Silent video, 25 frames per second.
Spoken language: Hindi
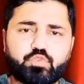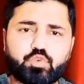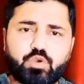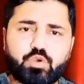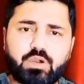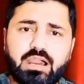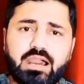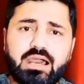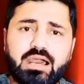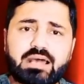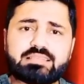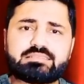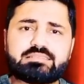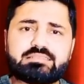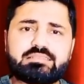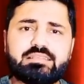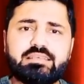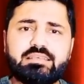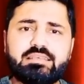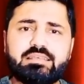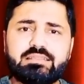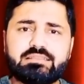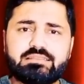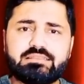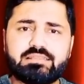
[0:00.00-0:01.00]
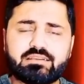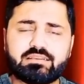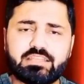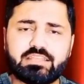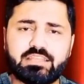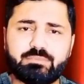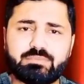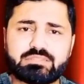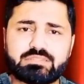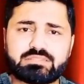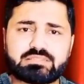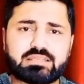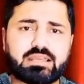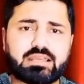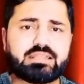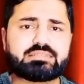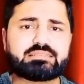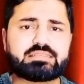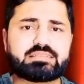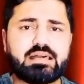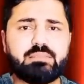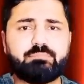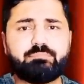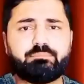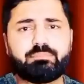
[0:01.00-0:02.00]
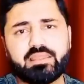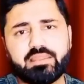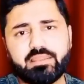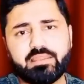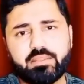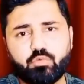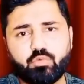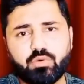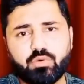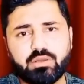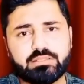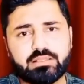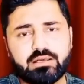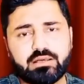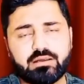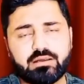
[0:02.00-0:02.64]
जो आज से तकरीबन साठ साल पहले हुआ